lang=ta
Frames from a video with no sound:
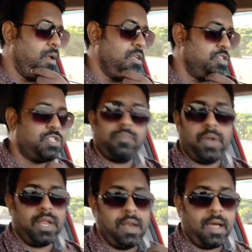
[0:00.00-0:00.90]
ரிஜிஸ்டர்
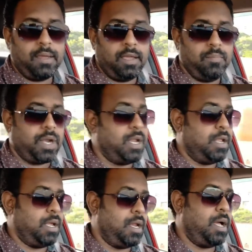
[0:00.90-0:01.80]
பண்ணி லாகின்
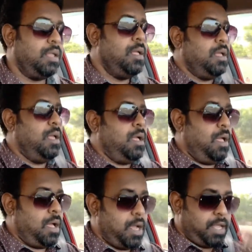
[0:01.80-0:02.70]
பண்ணிட்டீங்கன்னா
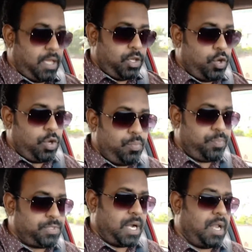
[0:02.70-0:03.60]
நீங்கள் யூடியூப்
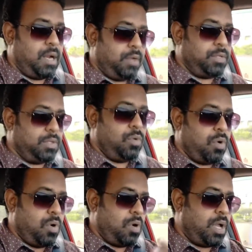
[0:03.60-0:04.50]
சேனலில் வந்து
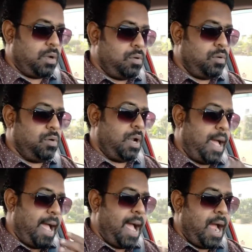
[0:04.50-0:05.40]
உங்களோட கூகுள்
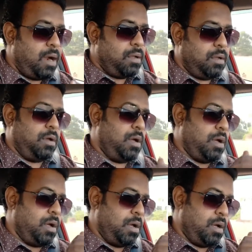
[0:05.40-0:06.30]
ஆடு
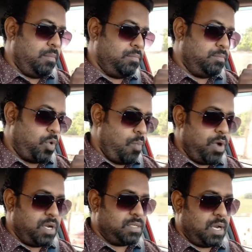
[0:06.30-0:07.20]

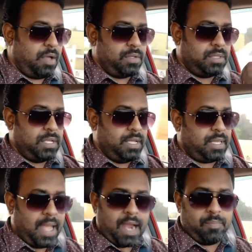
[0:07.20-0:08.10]
ப்ரொமோட்டர்ஸ்லாம் வந்து
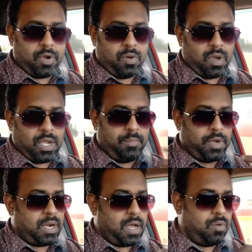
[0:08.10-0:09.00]
இதில் ஆட் பண்ணிவிடுவாங்க
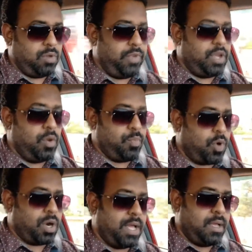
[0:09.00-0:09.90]
இப்போ நான் ஒரு வீடியோ
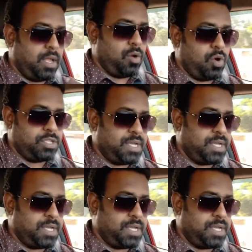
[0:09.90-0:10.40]
போடுறேன்னா என்னோட